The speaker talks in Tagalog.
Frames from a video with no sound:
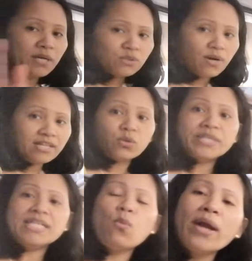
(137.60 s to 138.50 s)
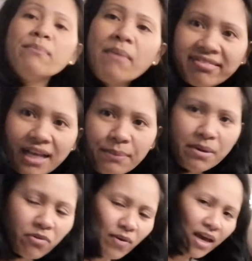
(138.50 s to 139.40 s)
yung mga tuwalya ko. Within one month kami
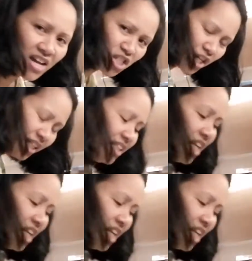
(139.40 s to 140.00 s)
magbe-vacation.